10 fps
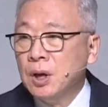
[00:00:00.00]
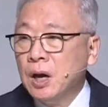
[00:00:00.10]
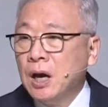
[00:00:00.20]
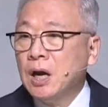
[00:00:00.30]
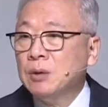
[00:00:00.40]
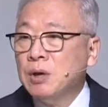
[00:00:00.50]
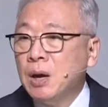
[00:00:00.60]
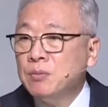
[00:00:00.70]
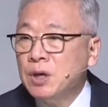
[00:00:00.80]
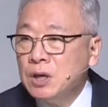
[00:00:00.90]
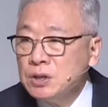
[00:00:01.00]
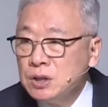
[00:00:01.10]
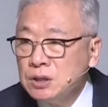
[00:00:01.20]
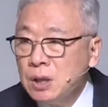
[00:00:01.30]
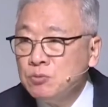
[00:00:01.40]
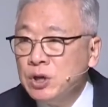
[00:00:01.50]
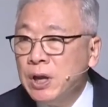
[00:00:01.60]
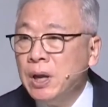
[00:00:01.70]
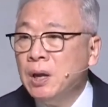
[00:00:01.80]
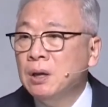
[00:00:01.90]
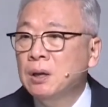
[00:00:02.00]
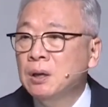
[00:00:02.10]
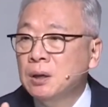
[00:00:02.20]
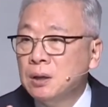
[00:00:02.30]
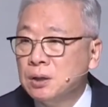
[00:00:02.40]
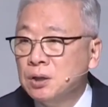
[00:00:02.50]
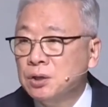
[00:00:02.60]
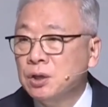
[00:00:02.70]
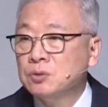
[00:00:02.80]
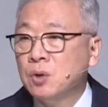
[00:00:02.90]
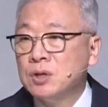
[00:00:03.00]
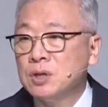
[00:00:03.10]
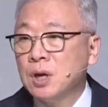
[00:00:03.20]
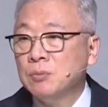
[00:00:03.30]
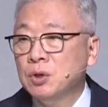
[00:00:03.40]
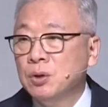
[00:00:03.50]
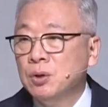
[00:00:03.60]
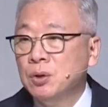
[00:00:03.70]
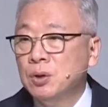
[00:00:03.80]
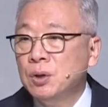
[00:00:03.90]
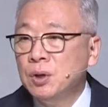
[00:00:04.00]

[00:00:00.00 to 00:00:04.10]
하나님이 함께 하시기 때문에 그는 형통한 사람이요.